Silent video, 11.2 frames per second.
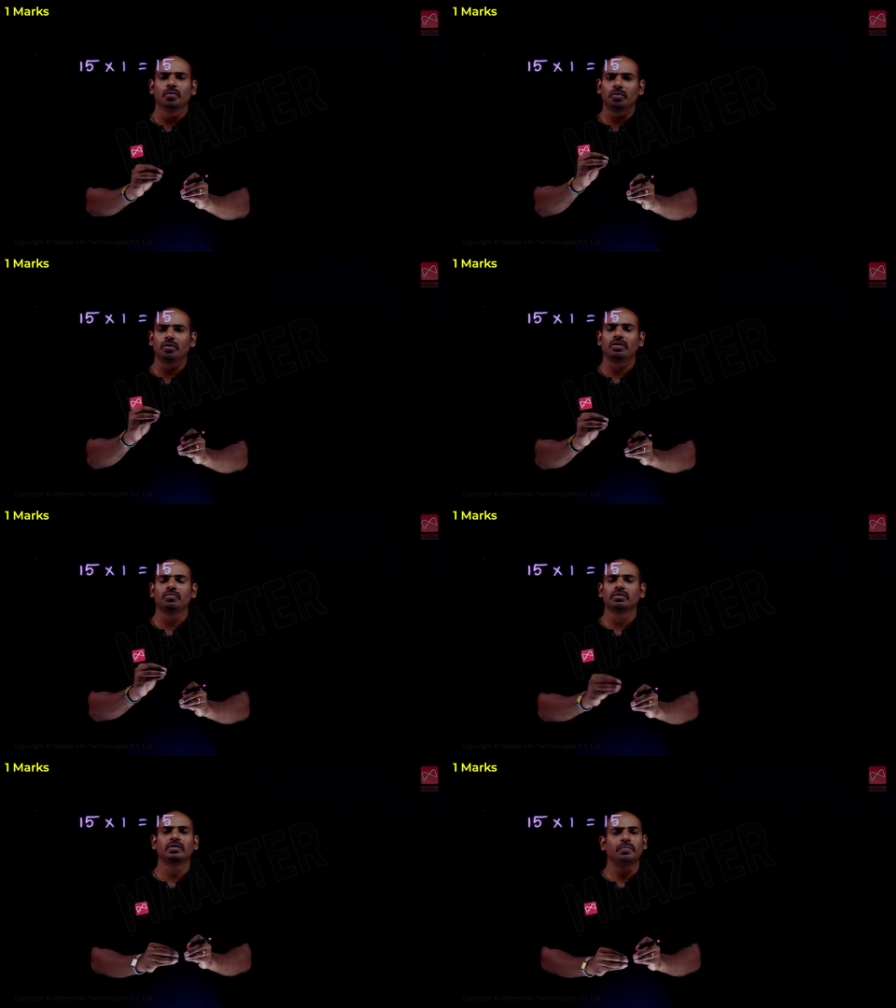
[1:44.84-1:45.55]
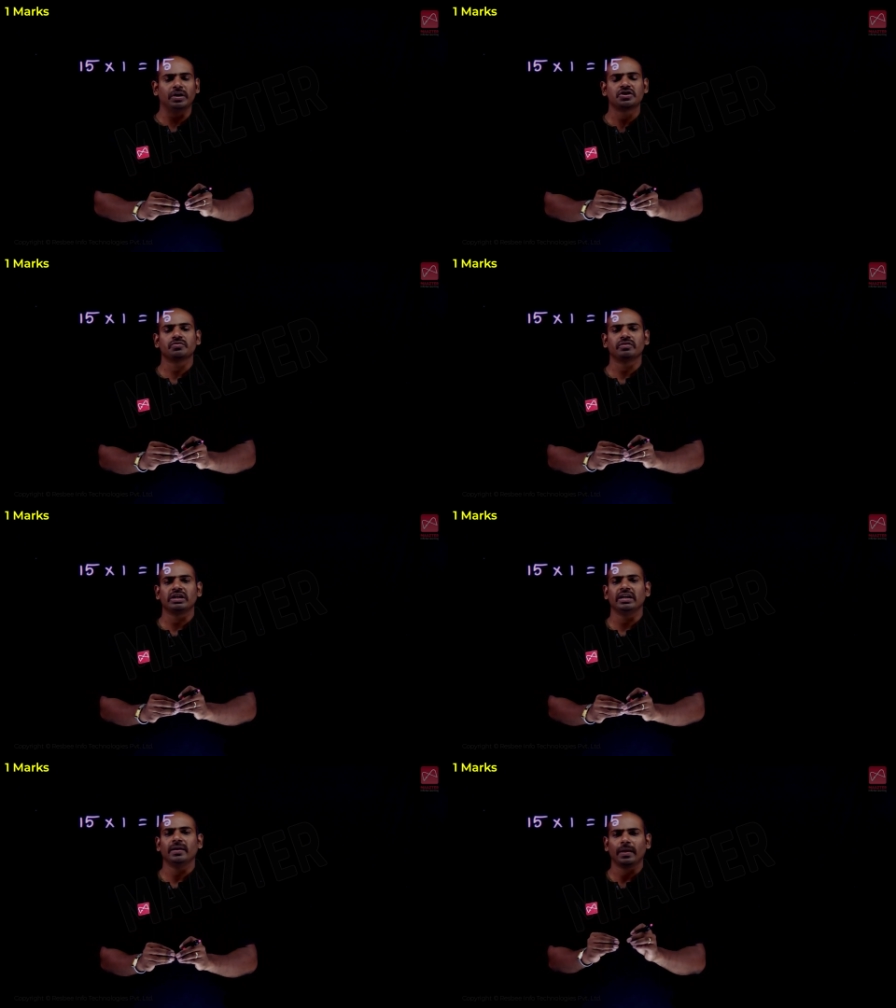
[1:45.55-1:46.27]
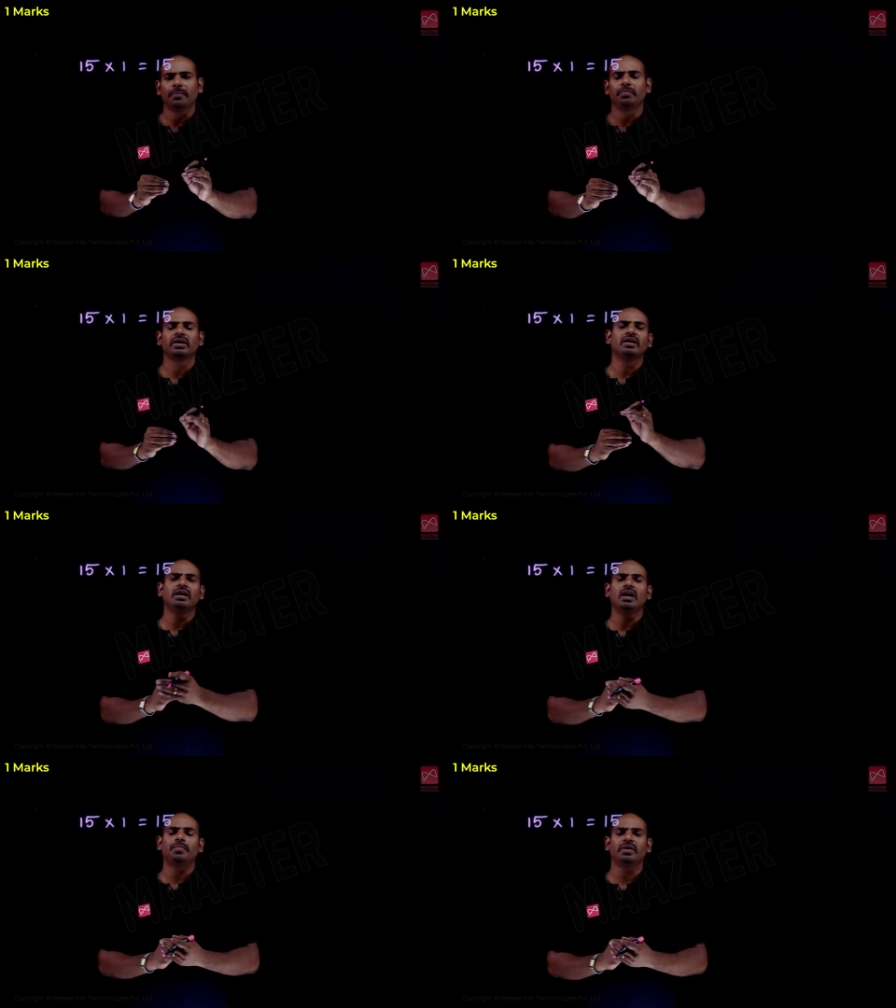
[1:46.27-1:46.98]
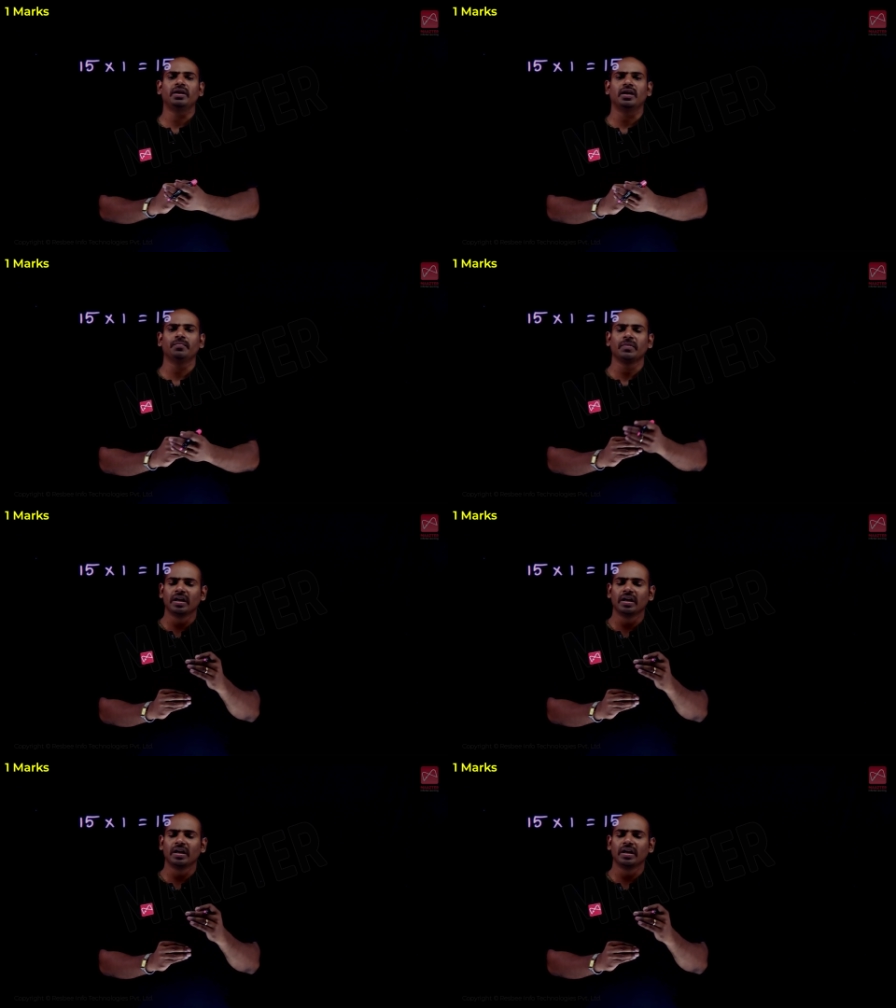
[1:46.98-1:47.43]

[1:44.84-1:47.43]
ஓரளவுக்கு படித்து வைங்க அப்படி இல்லை அப்படின்னா